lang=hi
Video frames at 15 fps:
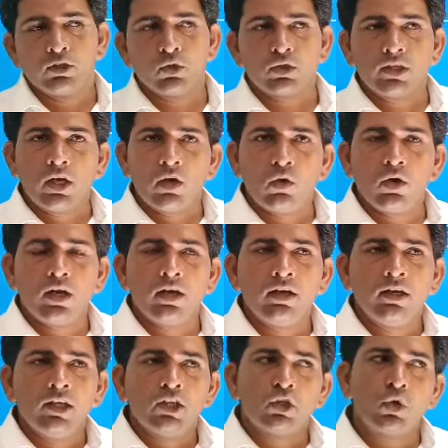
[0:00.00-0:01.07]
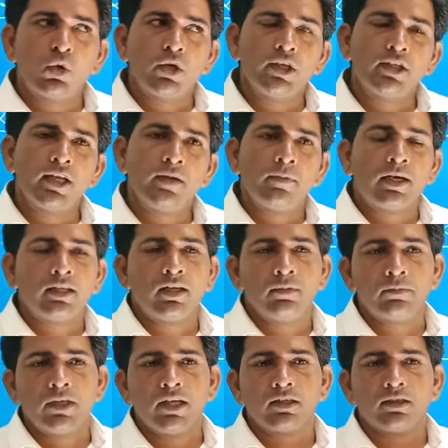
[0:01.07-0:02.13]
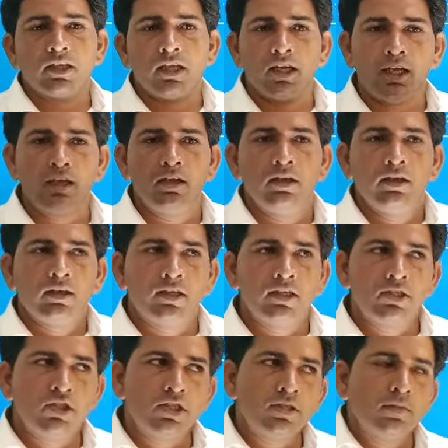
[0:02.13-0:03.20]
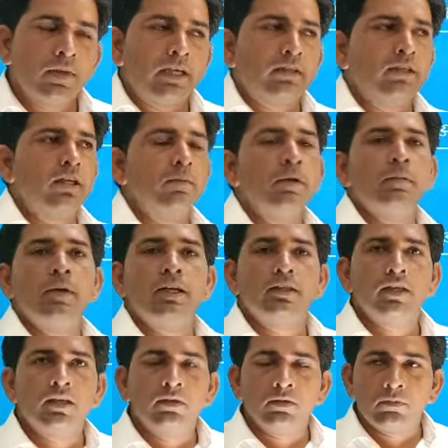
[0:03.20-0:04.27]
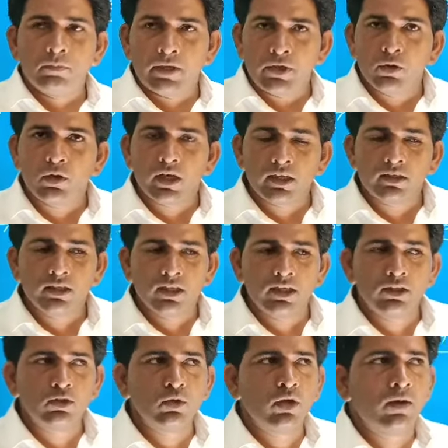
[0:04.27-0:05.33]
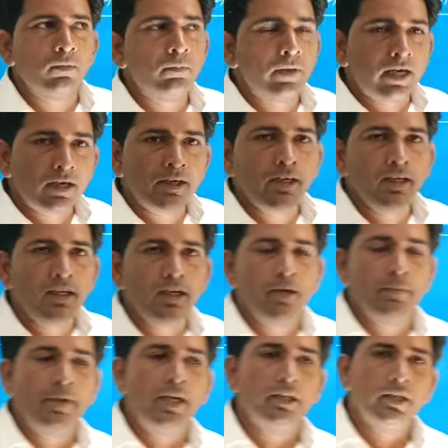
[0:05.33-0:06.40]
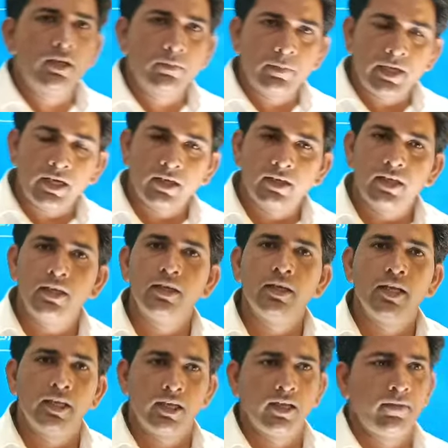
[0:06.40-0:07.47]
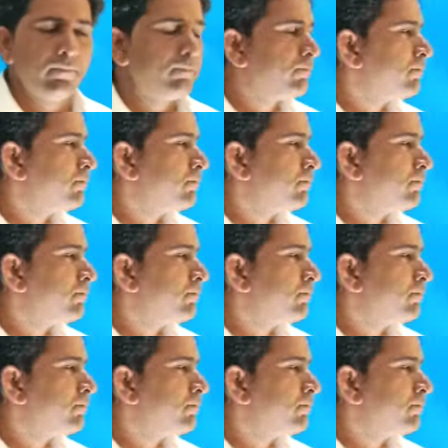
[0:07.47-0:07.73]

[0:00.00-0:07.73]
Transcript: तो क्या होगा थोड़ी देर बाद हम देखते हैं कि जिस बर्तन में बर्तन प्रयोग करते हैं तो हम परखनली काम में लेते हैं परखनली लेके